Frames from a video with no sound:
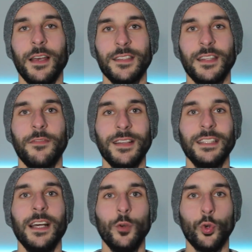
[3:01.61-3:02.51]
stata fatta
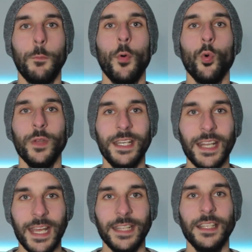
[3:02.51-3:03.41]
dal gruppo
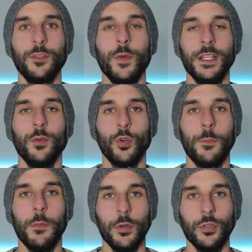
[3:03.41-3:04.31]
Unicredit, quindi un
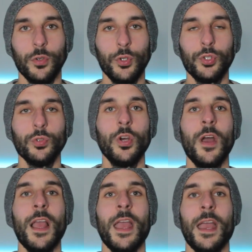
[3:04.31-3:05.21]
gruppo molto
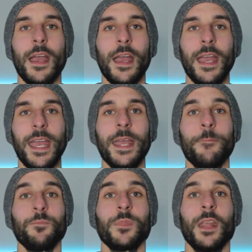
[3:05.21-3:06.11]
conosciuto,
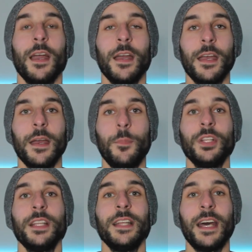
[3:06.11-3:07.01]
e eh,
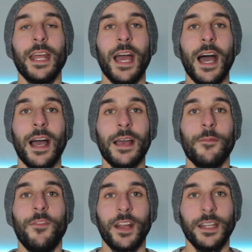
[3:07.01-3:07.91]
potete andare a
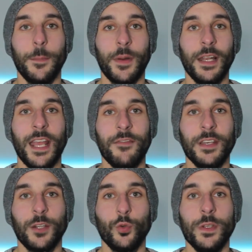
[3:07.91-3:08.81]
fare dei prelievi
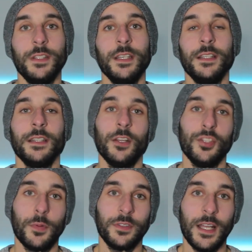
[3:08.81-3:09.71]
gratuiti dagli
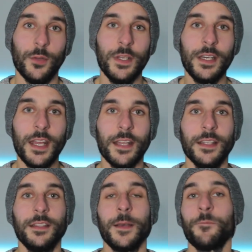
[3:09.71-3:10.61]
sportelli
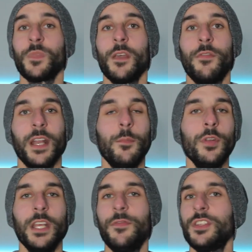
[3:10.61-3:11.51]
Unicredit, fare
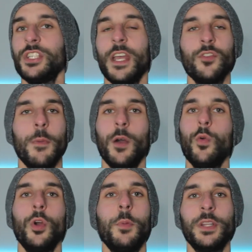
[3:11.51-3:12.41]
bonifici, insomma
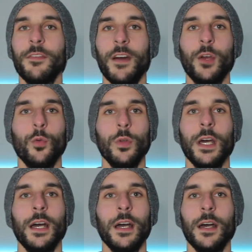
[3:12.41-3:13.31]
quello che potete fare con un
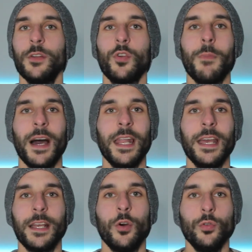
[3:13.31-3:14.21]

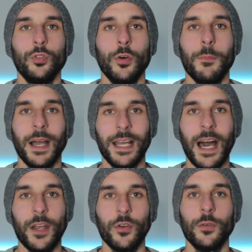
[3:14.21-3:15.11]
normale conto
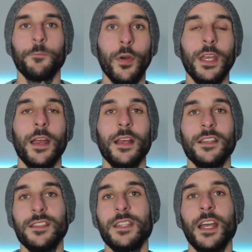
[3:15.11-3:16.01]
bancario. Poi
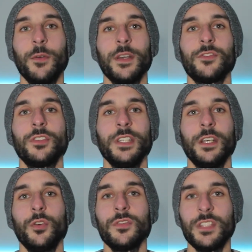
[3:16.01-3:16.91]
esiste anche una sorta
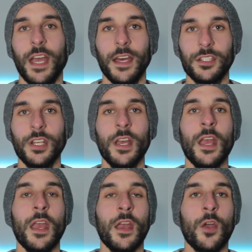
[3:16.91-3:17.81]
di concierge
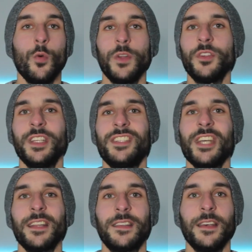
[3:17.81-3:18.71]
una sorta di
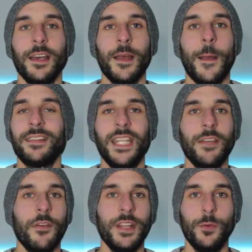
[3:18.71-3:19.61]
chat
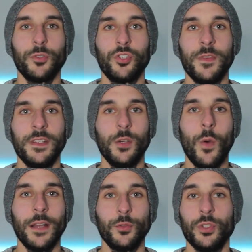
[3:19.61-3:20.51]
attiva 24 ore su
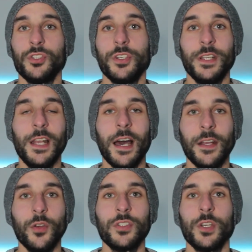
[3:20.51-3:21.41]
24 tutti i giorni
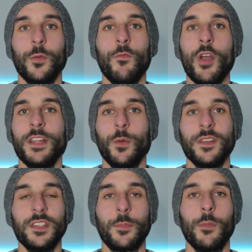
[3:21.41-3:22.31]
dell'anno, se voi avete
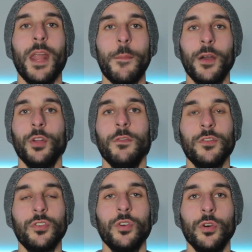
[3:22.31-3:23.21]
qualsiasi problema con il
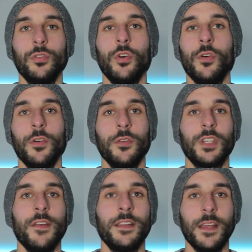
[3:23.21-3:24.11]
vostro conto
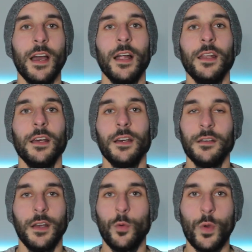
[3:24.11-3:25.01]
scrivete
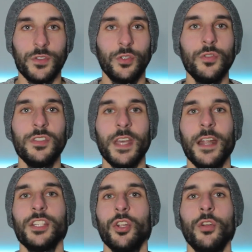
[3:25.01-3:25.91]
a questo
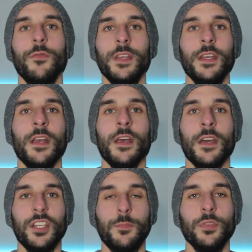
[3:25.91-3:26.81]
concierge e loro vi
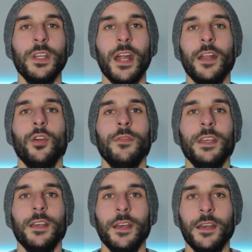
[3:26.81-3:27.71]
risponderanno e
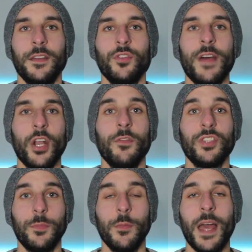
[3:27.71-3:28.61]
vi eh, risolveranno i
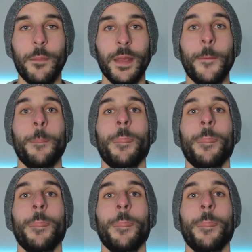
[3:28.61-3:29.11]
vostri problemi.